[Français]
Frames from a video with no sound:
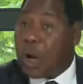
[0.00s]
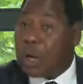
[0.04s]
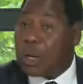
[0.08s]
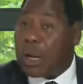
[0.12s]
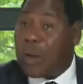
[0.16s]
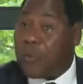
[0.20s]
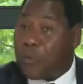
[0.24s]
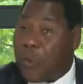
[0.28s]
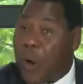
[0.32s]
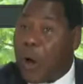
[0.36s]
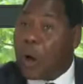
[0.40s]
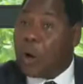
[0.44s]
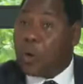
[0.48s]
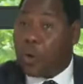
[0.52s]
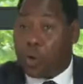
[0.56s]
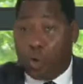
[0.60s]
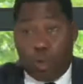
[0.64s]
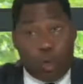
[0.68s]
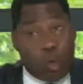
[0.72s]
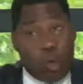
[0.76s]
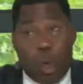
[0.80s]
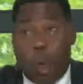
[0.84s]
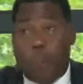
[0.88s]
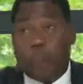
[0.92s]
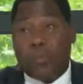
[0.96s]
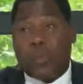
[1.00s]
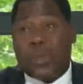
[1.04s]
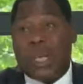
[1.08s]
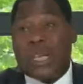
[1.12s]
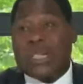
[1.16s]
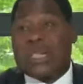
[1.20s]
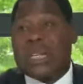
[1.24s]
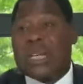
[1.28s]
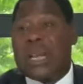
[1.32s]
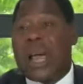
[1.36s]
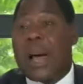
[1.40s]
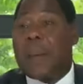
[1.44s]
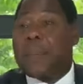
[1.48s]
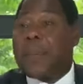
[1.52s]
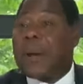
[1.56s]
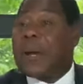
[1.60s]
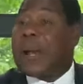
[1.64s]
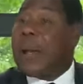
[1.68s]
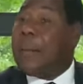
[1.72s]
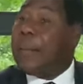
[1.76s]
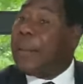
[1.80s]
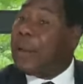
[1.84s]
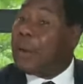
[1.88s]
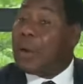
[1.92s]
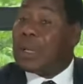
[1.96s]
notre effort. Nous sommes décidés à
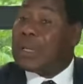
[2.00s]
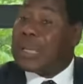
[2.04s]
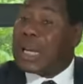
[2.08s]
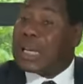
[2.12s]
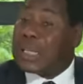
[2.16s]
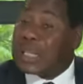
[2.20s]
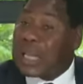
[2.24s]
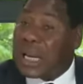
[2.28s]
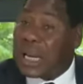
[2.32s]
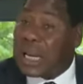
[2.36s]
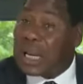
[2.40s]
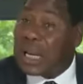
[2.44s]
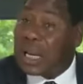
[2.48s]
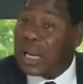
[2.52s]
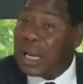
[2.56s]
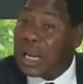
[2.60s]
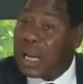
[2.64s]
prendre en main notre destin.